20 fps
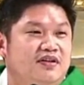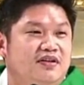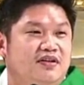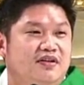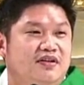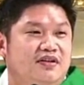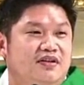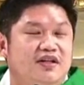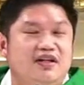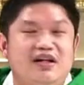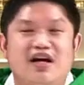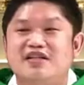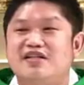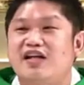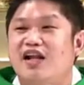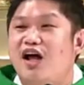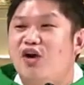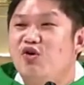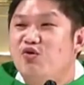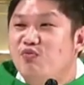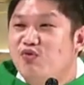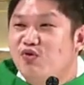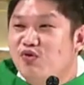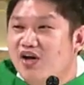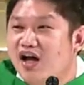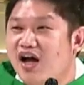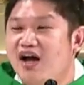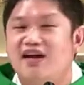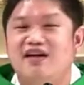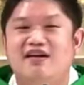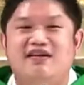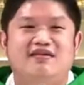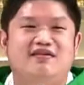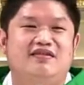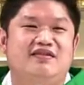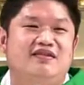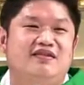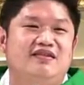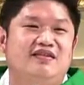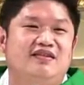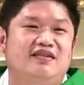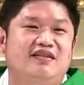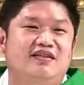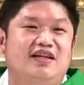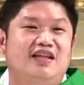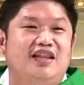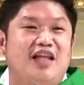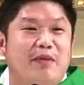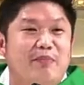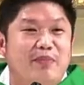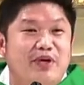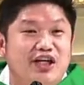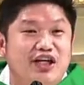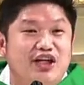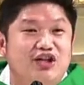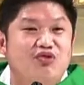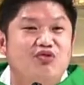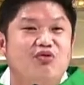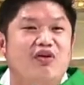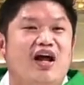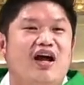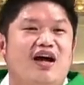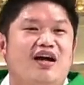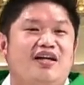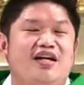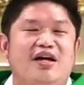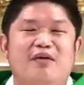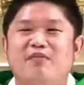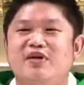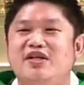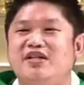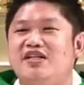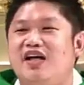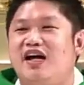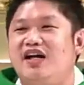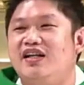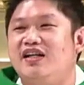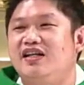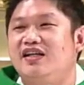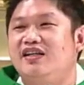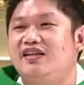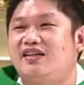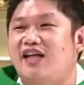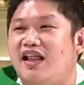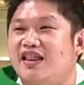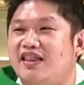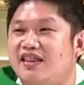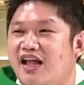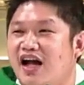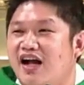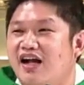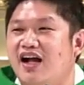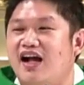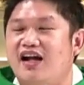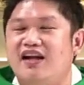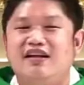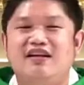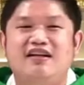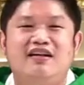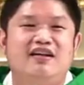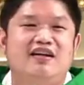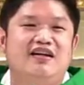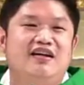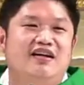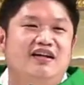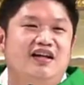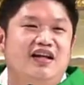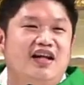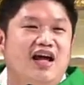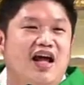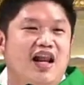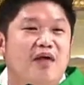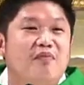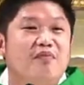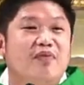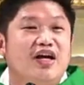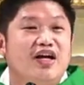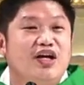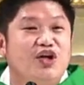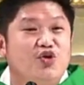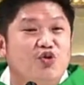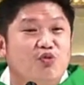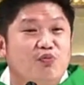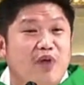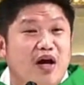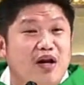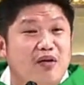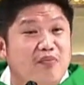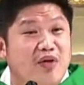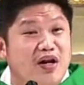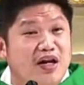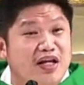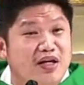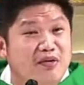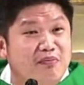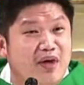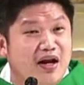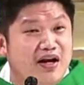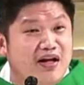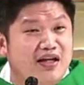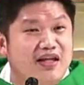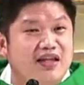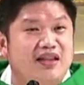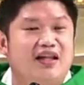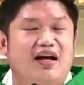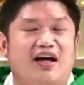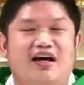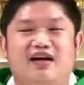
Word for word: Tidak selalu mudah, tetapi itulah yang menjadi tantangan di dalam kehidupan beriman kita.